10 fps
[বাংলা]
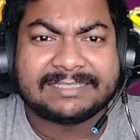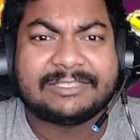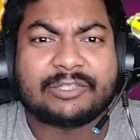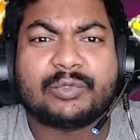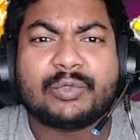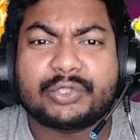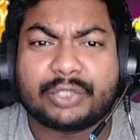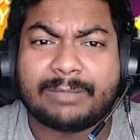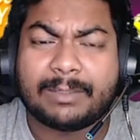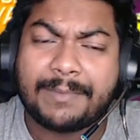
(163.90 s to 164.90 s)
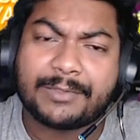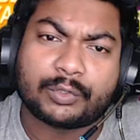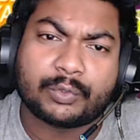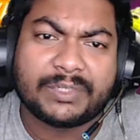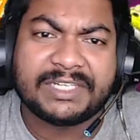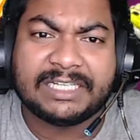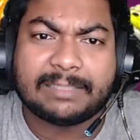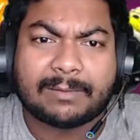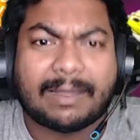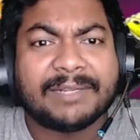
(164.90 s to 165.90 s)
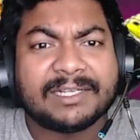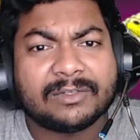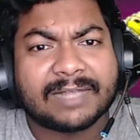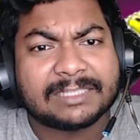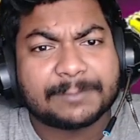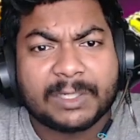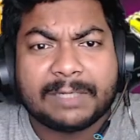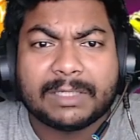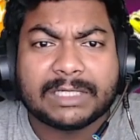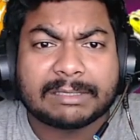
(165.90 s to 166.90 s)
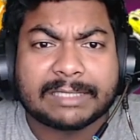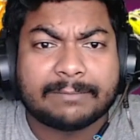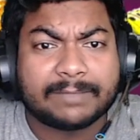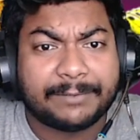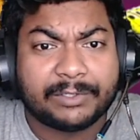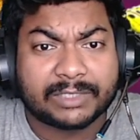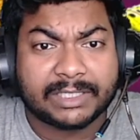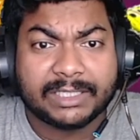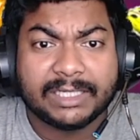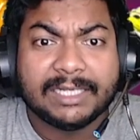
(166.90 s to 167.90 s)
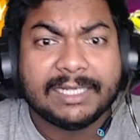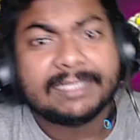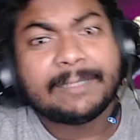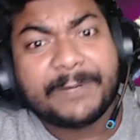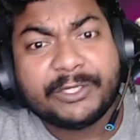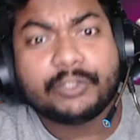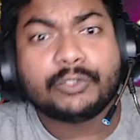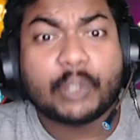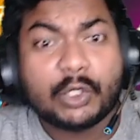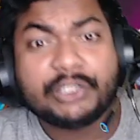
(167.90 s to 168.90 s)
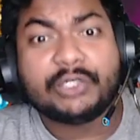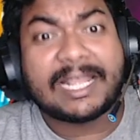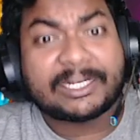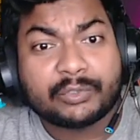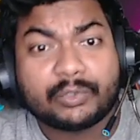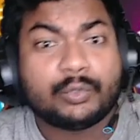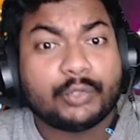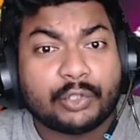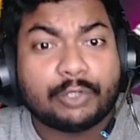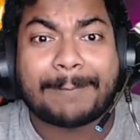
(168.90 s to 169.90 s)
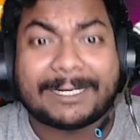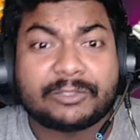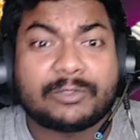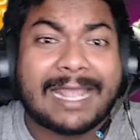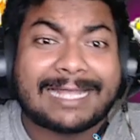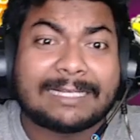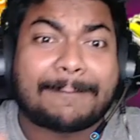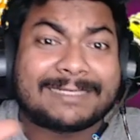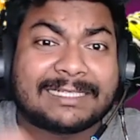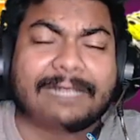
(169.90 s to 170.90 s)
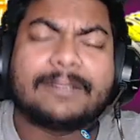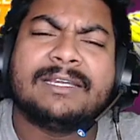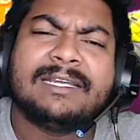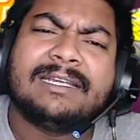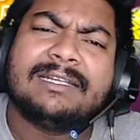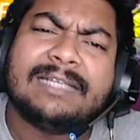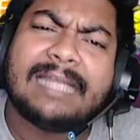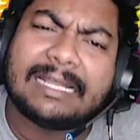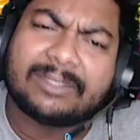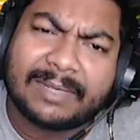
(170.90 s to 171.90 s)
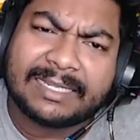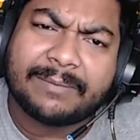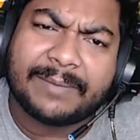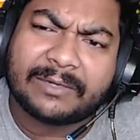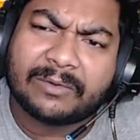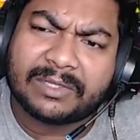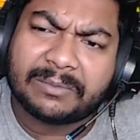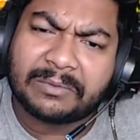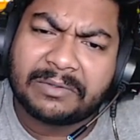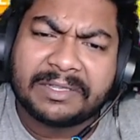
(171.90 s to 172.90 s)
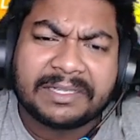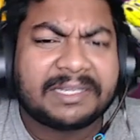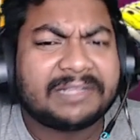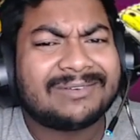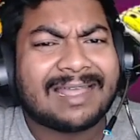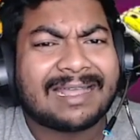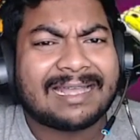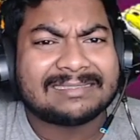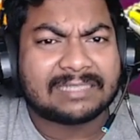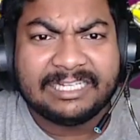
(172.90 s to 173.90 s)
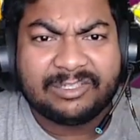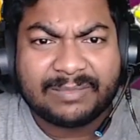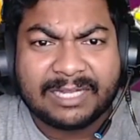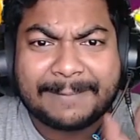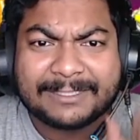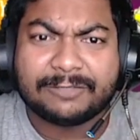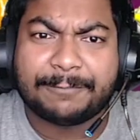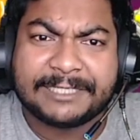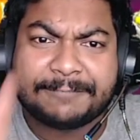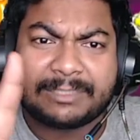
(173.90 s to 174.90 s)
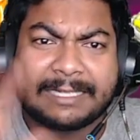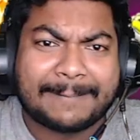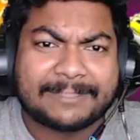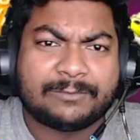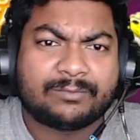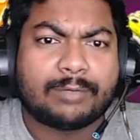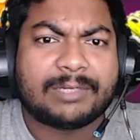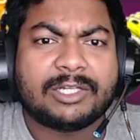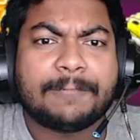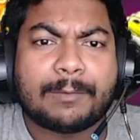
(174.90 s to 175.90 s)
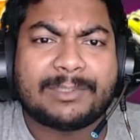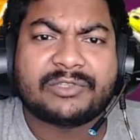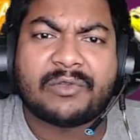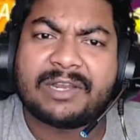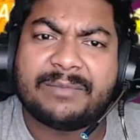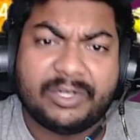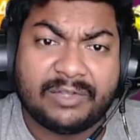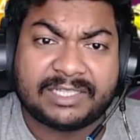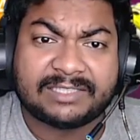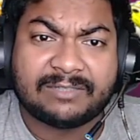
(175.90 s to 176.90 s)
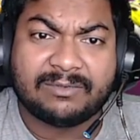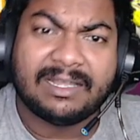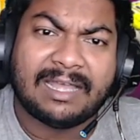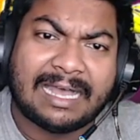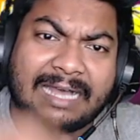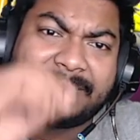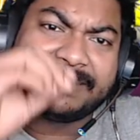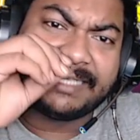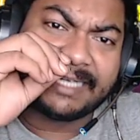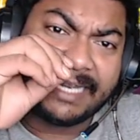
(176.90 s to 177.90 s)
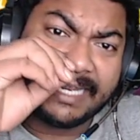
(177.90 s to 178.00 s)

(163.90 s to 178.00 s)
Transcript: যতটুকু সম্ভব হবে ততটুকুই দিতে পারবো আমি কিন্তু গ্যাস বললে বলতে পারতাম এ ভিডিওতেই বিশ জন চল্লিশ জন একশো জন দুশো জন পাঁচশো জন এক হাজার পাঁচ হাজার এত ভাইকে বের করে দেবো কিন্তু না গাছ ইউটিউব দ্বারা পাঁচজন ফেসবুক দ্বারা পাঁচজন তোমরা যদি প্রমাণ সহকারে ভিডিও দেখতে চাও আমাদের